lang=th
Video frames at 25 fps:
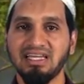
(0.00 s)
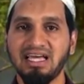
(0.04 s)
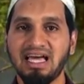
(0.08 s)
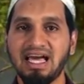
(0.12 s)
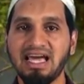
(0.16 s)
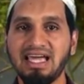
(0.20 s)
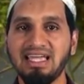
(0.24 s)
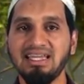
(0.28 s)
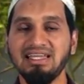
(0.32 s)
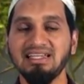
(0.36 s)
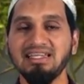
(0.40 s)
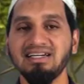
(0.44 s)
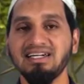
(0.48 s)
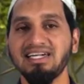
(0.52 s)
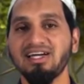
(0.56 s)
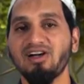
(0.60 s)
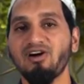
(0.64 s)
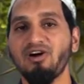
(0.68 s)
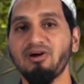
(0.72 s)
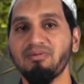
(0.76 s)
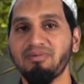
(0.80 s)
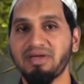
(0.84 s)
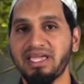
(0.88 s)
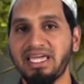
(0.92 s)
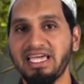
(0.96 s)
ให้เลย
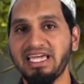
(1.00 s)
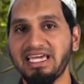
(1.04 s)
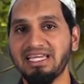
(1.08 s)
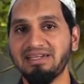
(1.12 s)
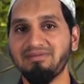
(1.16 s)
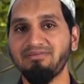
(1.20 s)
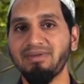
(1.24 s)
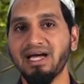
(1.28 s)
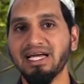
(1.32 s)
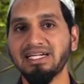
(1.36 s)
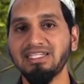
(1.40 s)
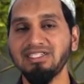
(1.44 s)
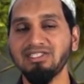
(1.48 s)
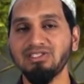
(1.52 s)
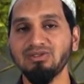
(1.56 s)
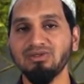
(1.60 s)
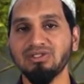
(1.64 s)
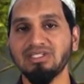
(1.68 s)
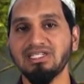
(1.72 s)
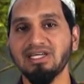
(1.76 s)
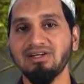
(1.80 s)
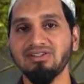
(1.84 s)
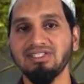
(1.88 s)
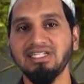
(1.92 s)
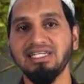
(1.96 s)
ขอบเขตมากที่สุ
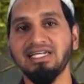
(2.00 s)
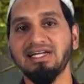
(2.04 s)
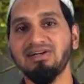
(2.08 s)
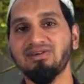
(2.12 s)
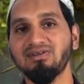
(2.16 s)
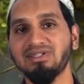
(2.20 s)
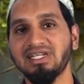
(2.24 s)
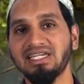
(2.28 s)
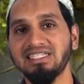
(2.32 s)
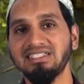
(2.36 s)
ดเท่าที่เรา